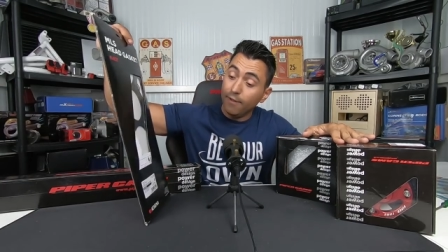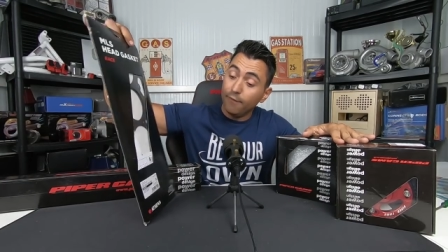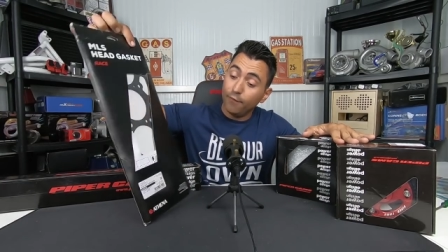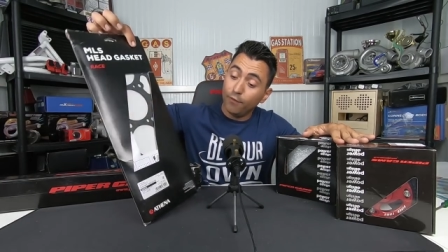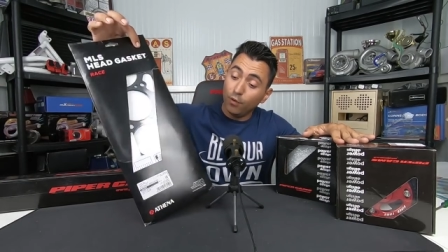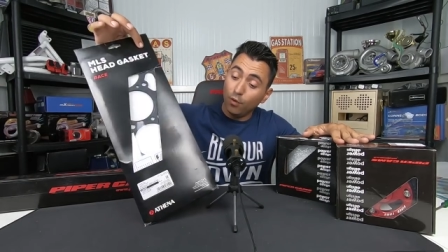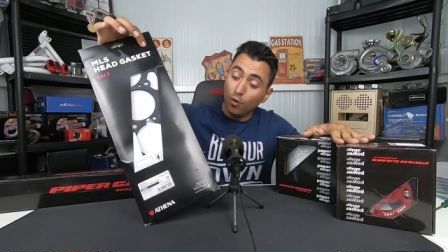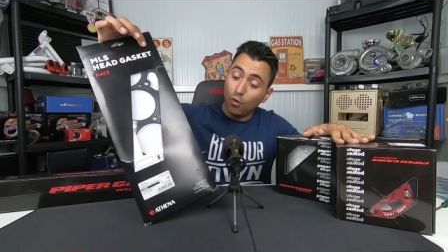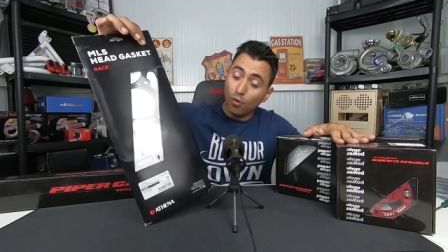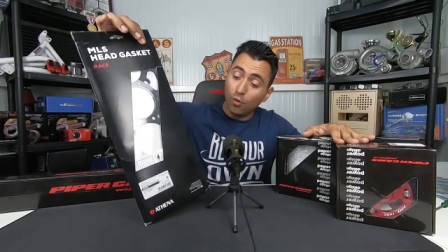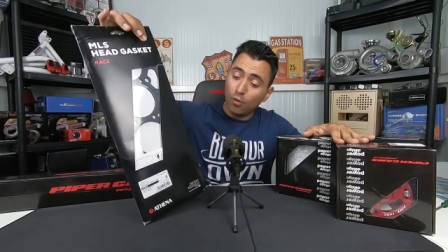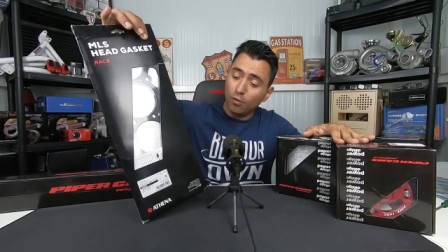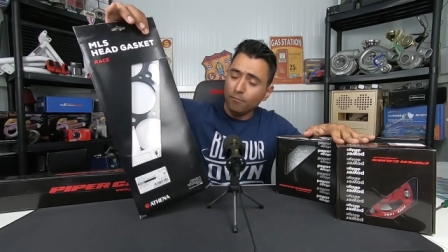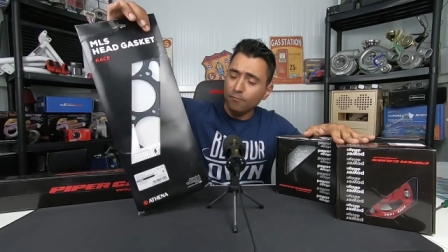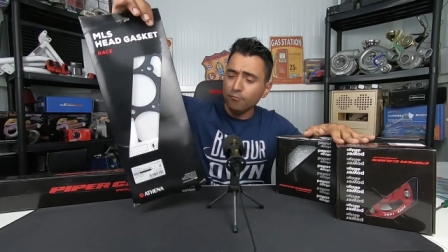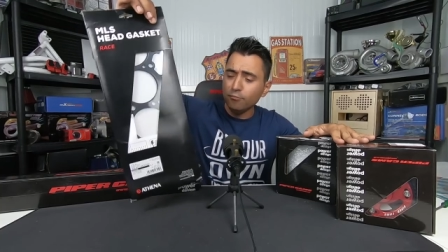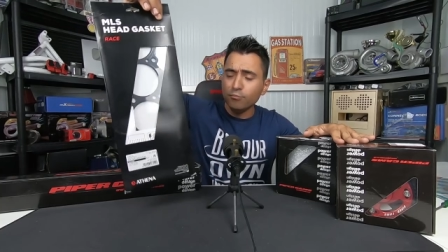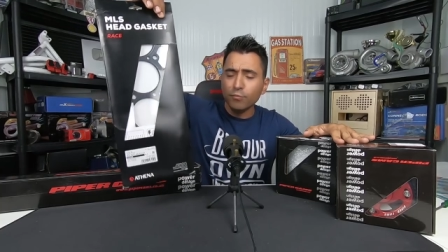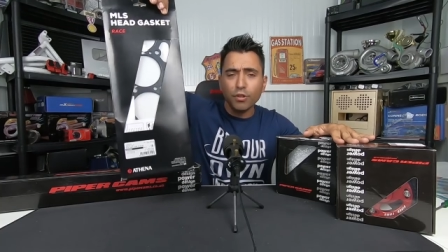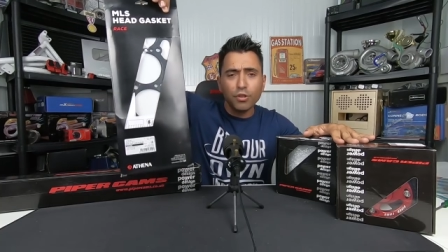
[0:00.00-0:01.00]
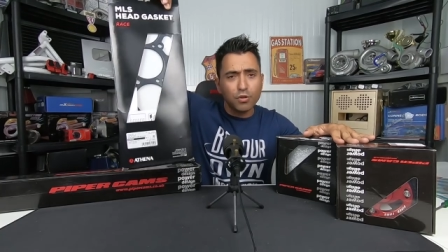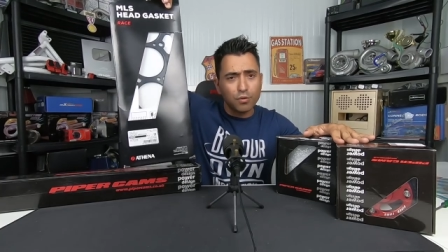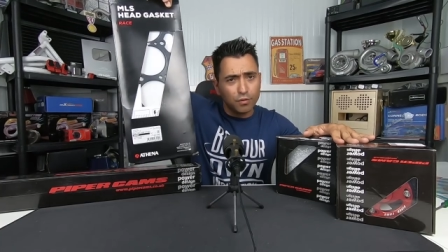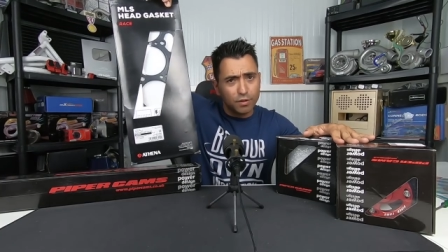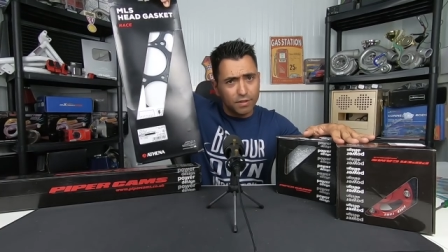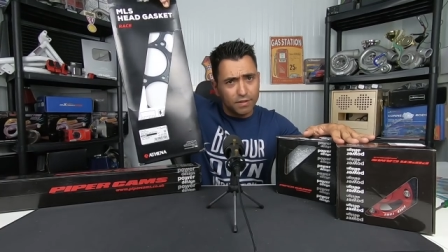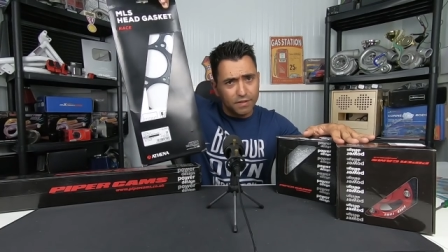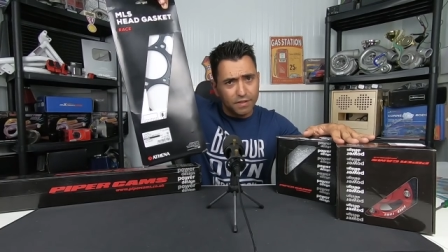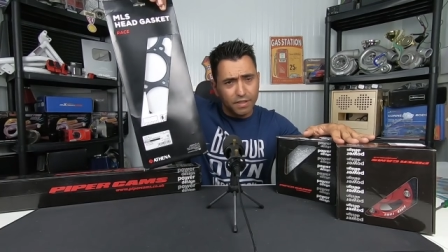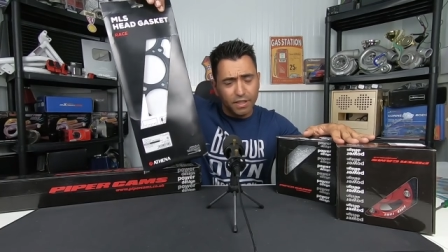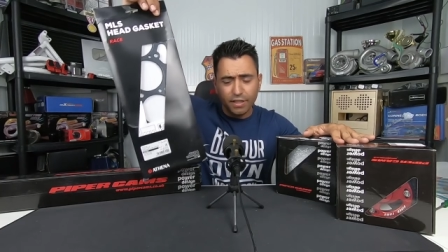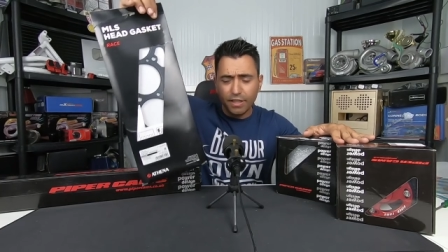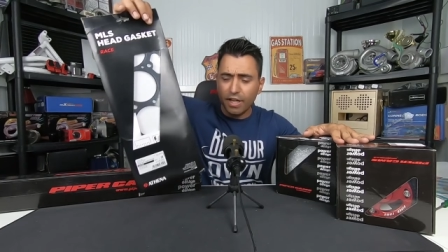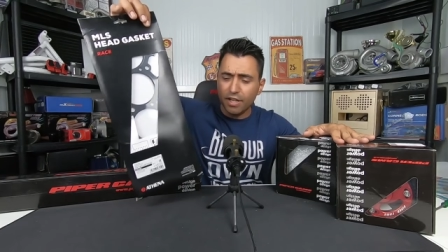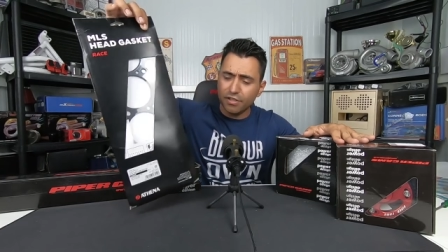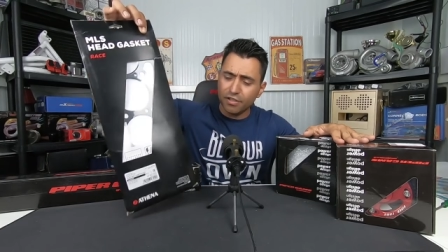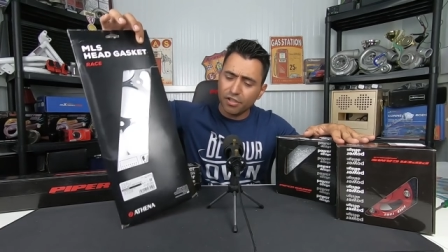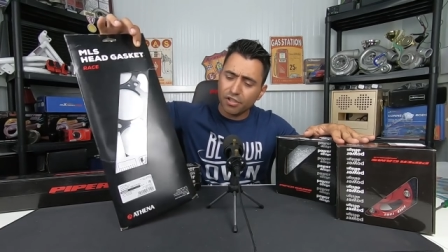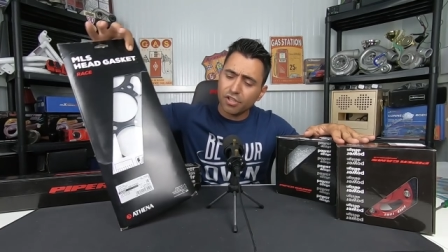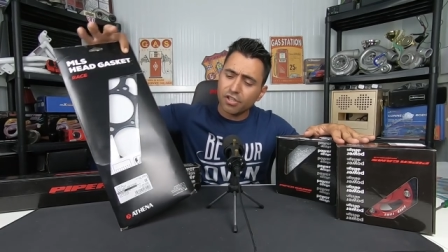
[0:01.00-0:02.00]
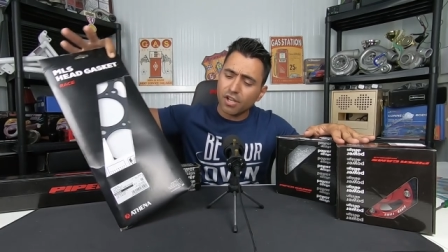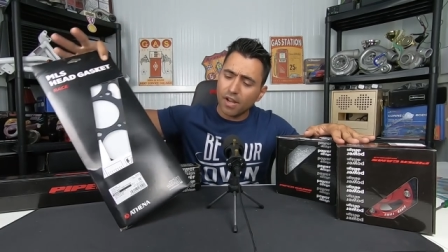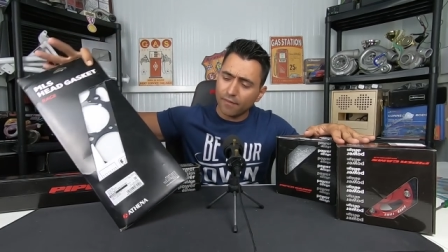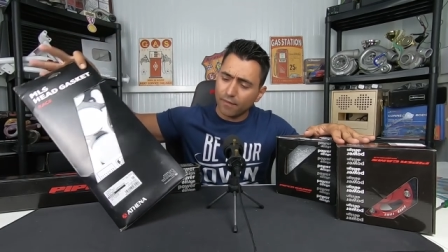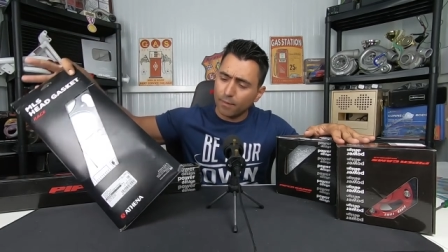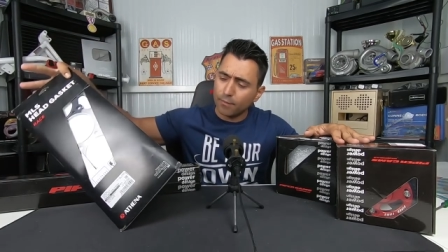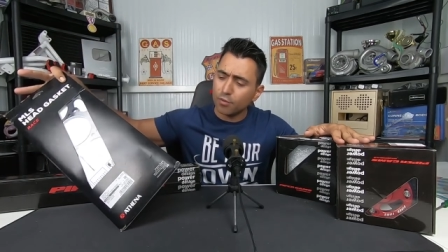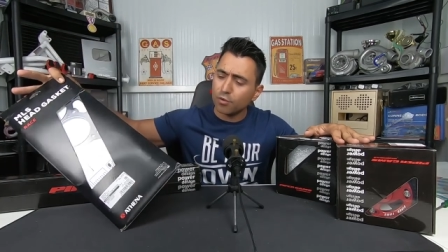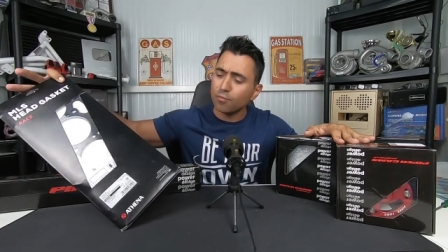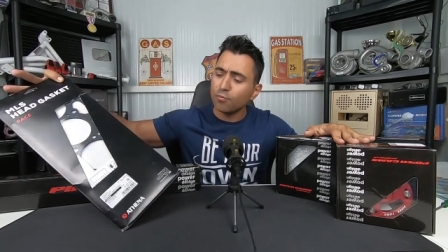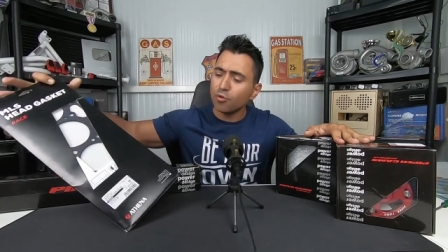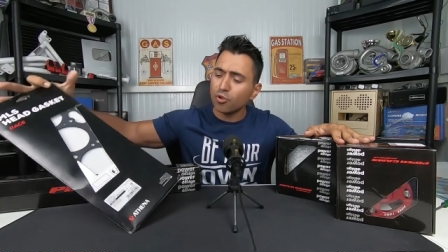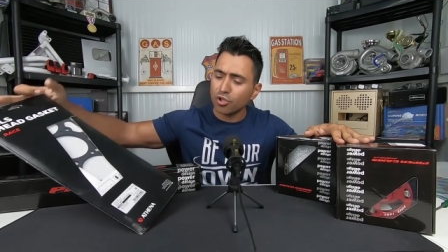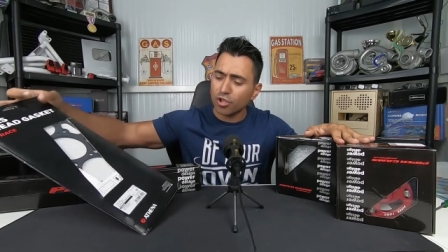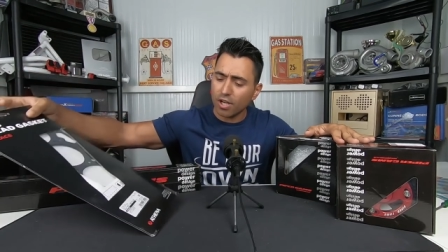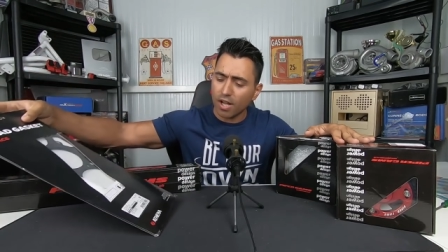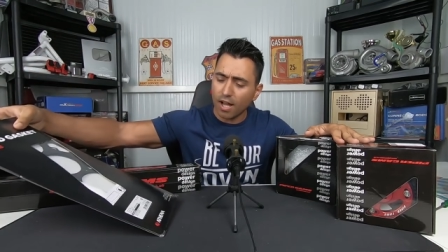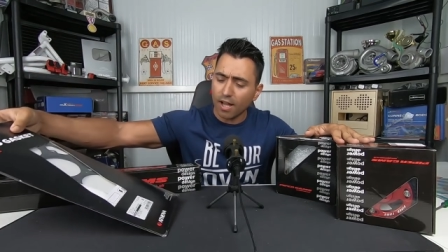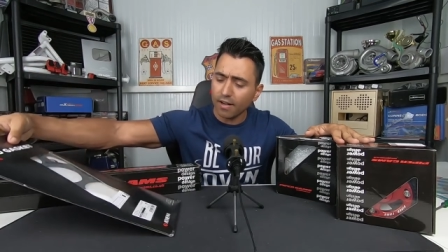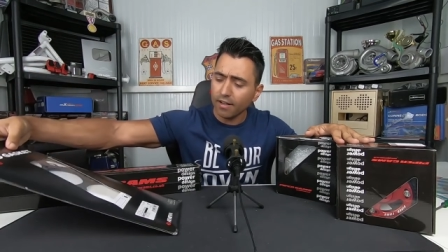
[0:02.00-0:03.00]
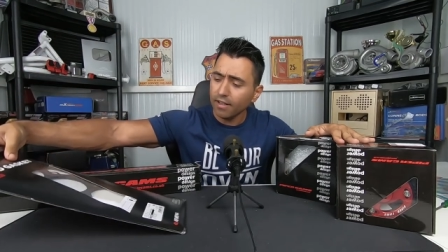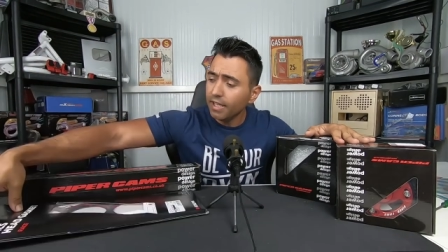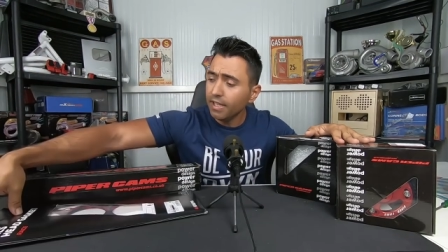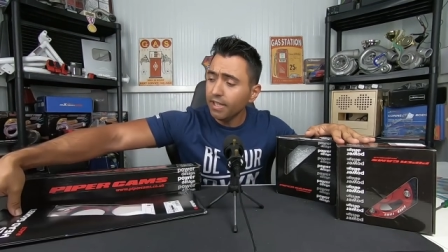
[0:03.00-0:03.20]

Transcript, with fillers: enviou uma juntazinha destas que já vamos mostrar